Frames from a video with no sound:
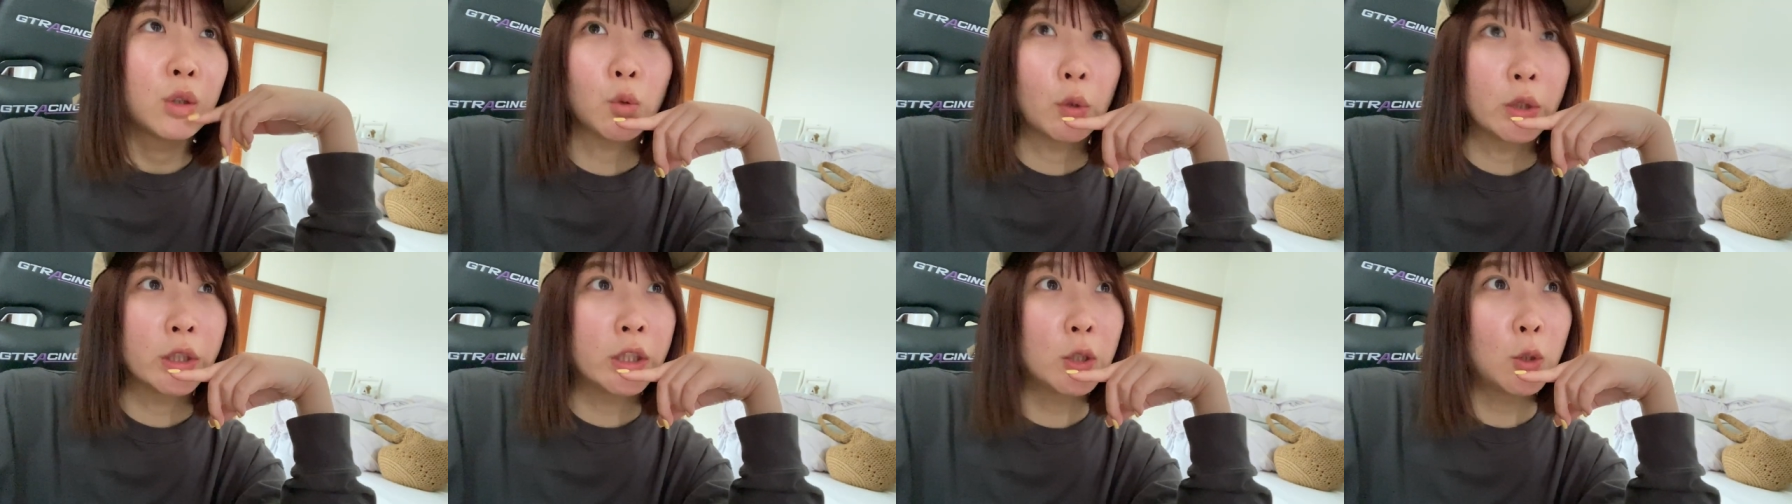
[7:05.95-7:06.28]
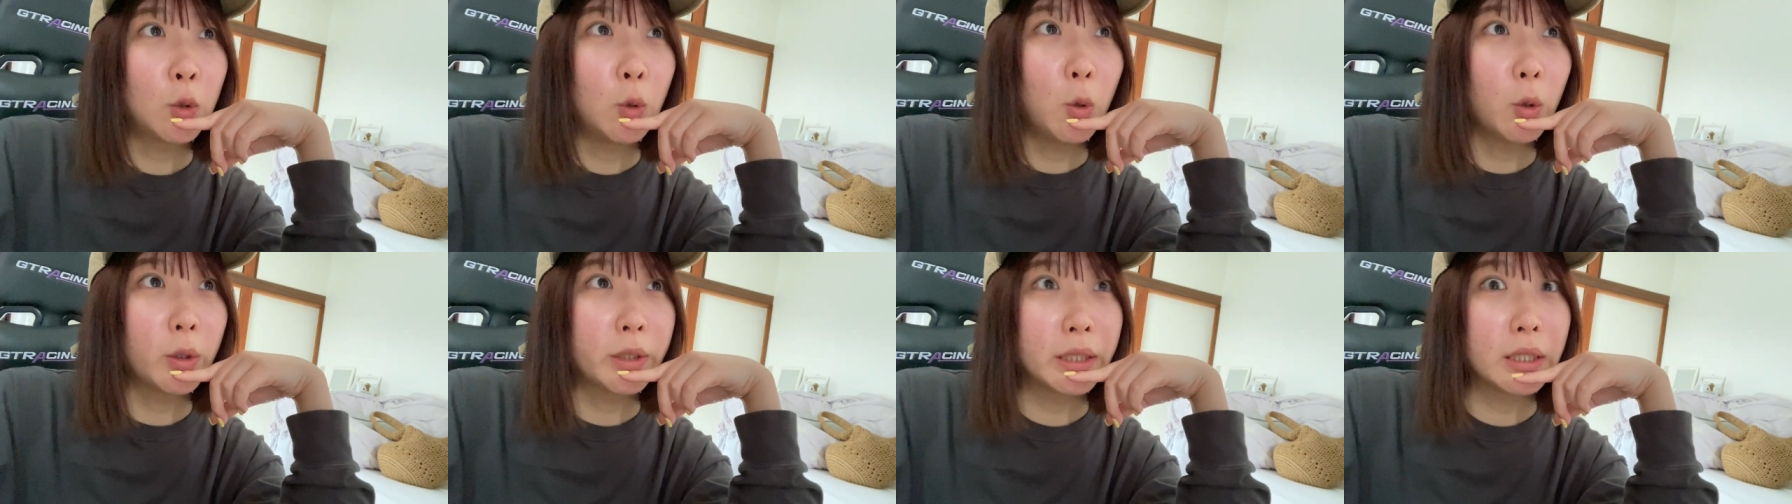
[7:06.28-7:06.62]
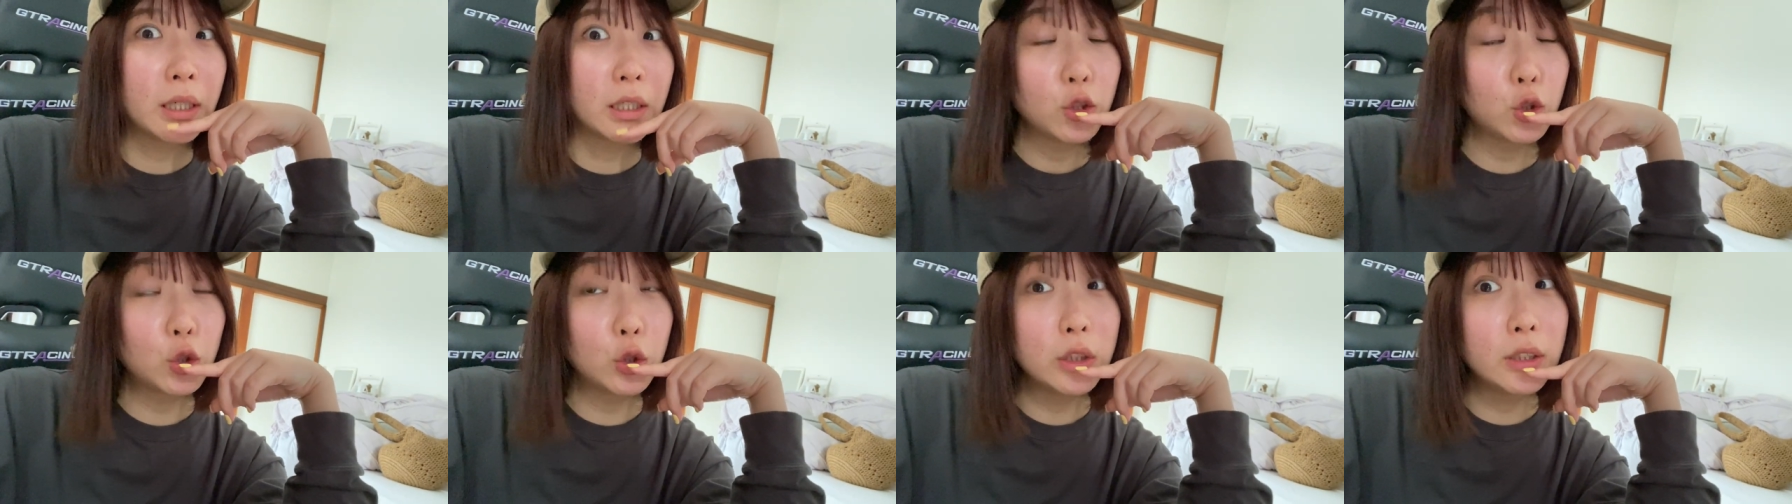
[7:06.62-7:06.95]
の飛行機
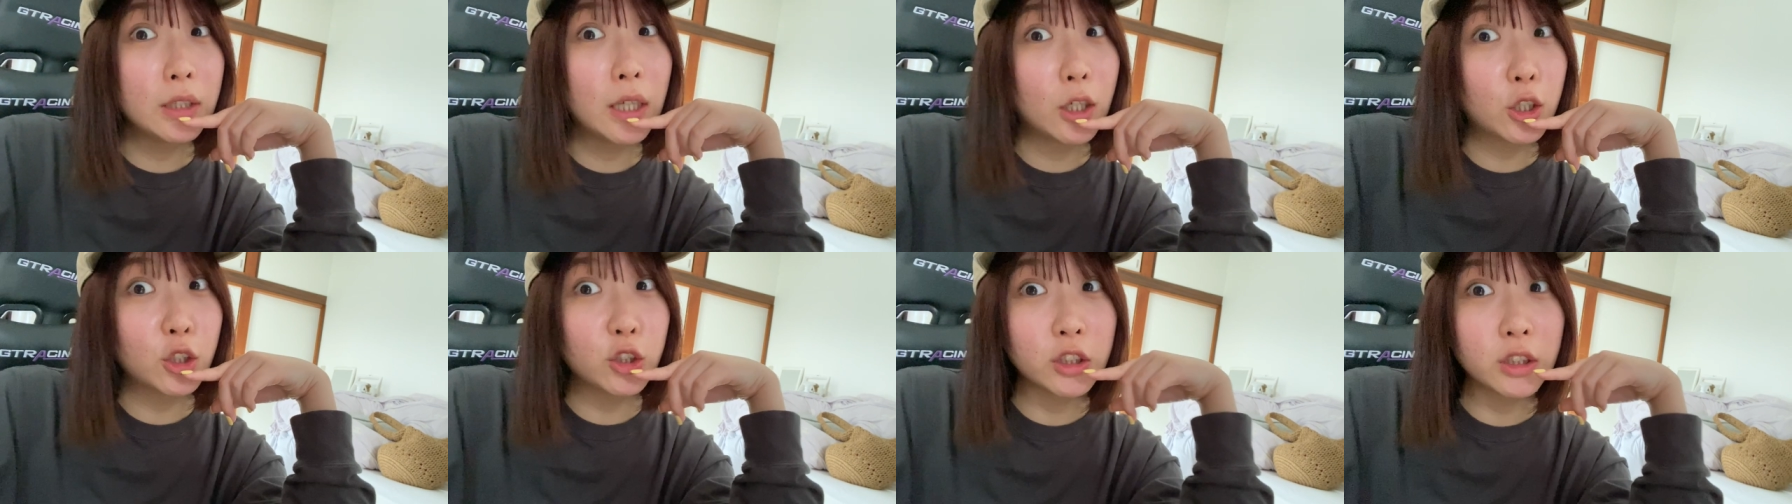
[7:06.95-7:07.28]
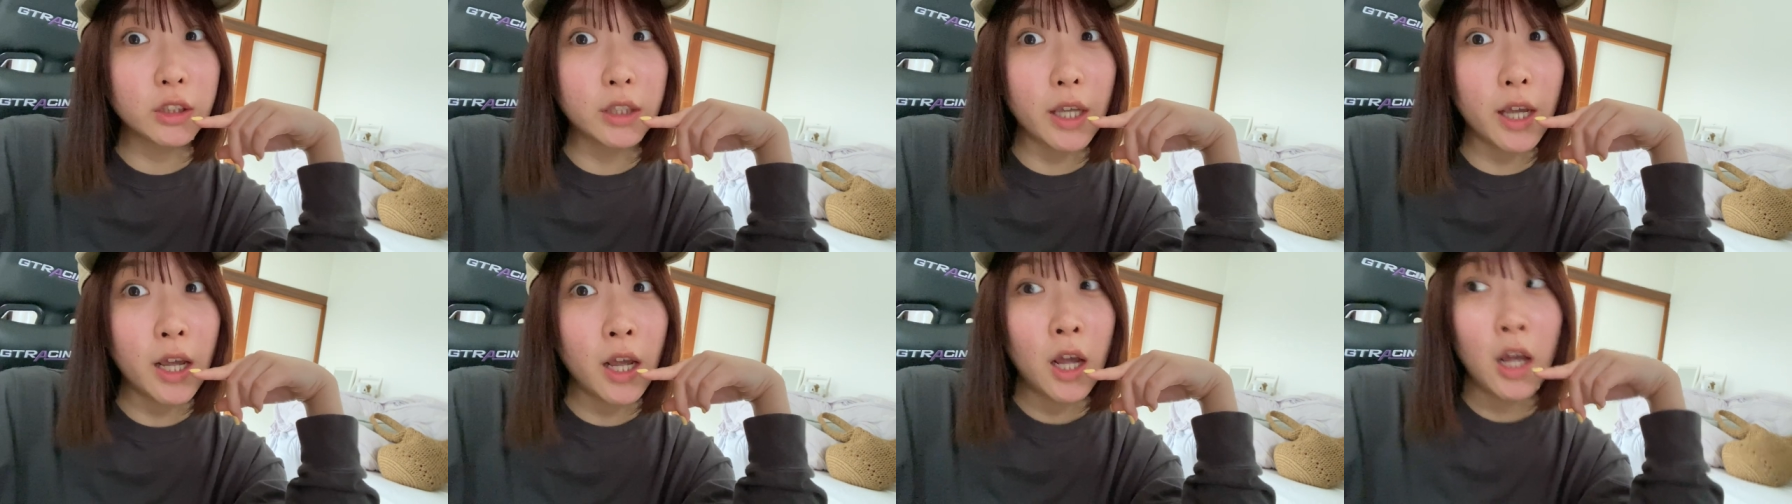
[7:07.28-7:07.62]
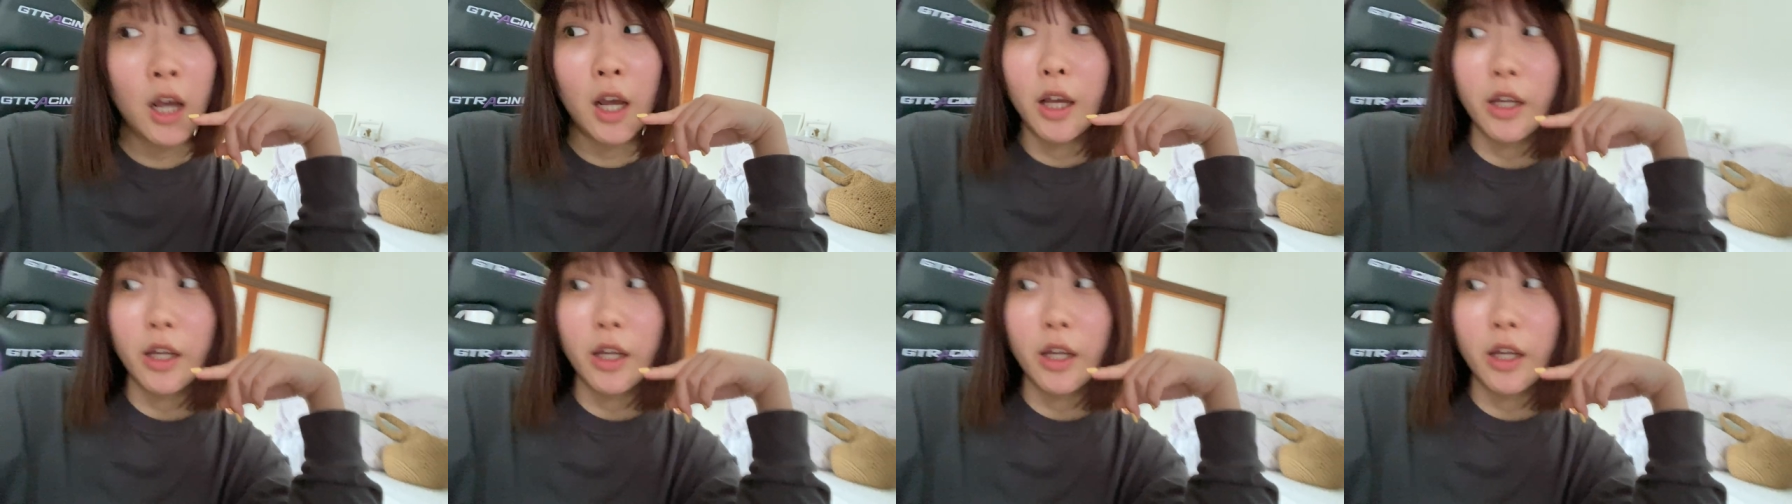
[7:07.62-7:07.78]
が墜落して